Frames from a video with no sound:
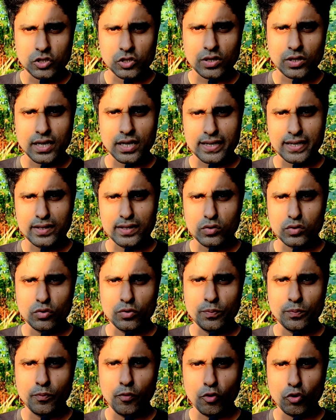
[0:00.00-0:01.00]
সরকার কিন্তু
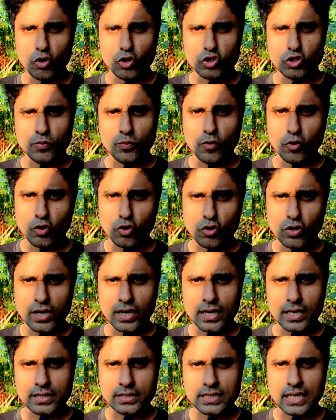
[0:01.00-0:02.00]
পনেরোশো পনেরো
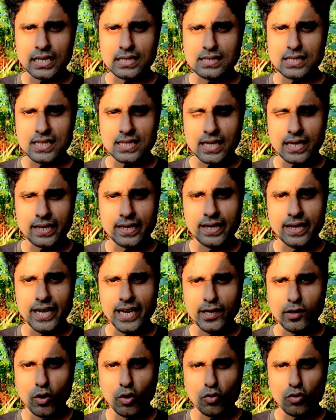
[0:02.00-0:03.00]
টাকা চার্জ নিয়ে থাকে
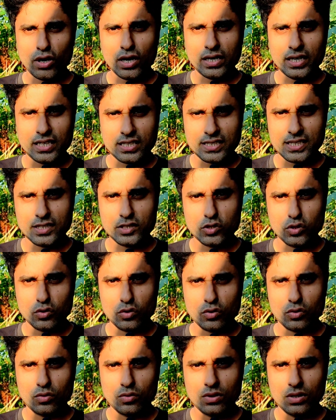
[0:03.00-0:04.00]
এই করোনা টেস্টের
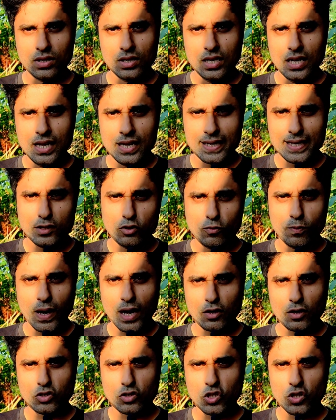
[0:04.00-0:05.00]
জন্য কিন্তু
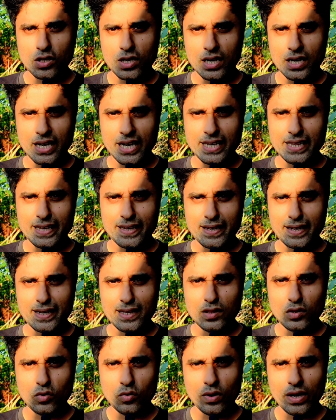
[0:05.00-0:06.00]
ভারত সরকার এই দিকে
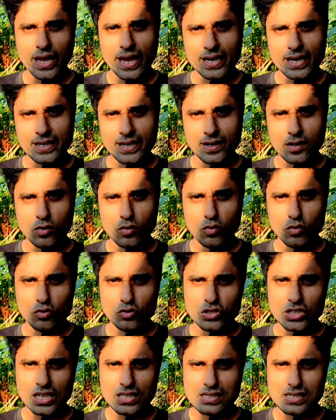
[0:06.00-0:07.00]
কিন্তু এক টাকাও কোনো
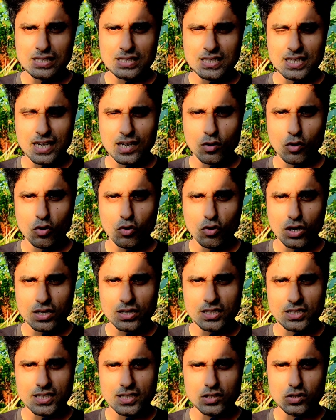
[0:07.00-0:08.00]
চার্জ নিচ্ছে না করোনা
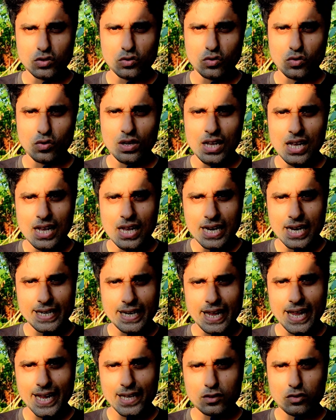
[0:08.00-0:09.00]
টেস্টের জন্য
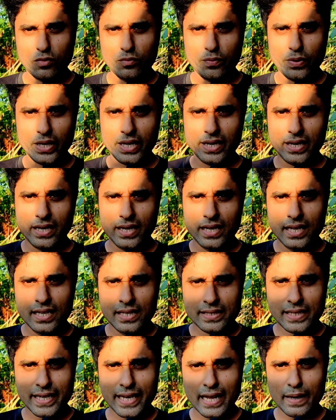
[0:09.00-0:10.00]
এটা একদম ফ্রি
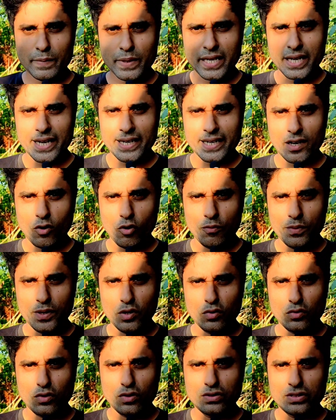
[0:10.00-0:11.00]
তাই আমি এটা
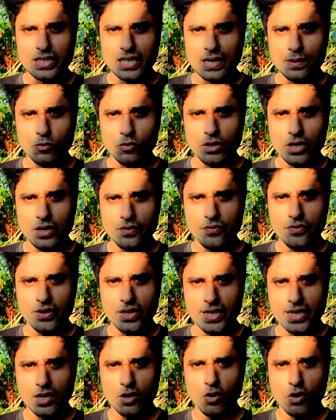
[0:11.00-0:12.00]
অভিনন্দন জানাবো এই
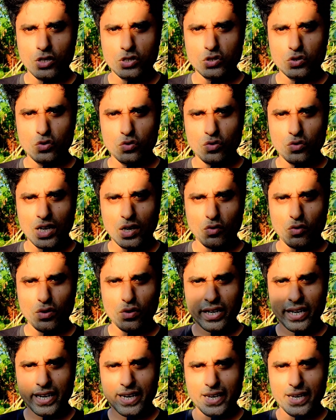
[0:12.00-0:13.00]
ফ্রিটা হওয়ার জন্য কারণ
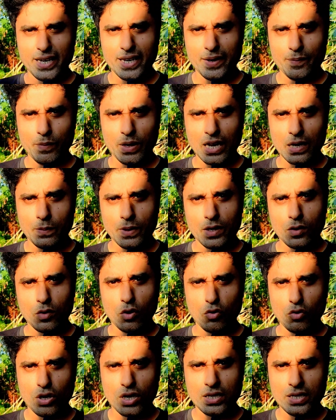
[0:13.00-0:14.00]
এখানে বারবার
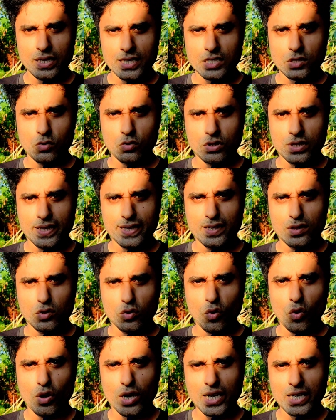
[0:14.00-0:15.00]
করোনা টেস্ট করতে কিন্তু
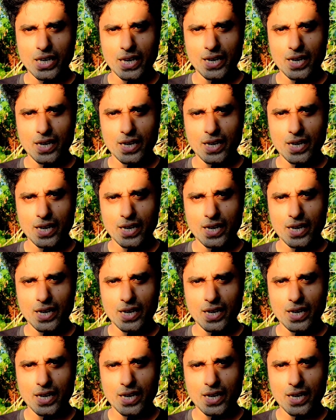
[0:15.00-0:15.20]
অনেক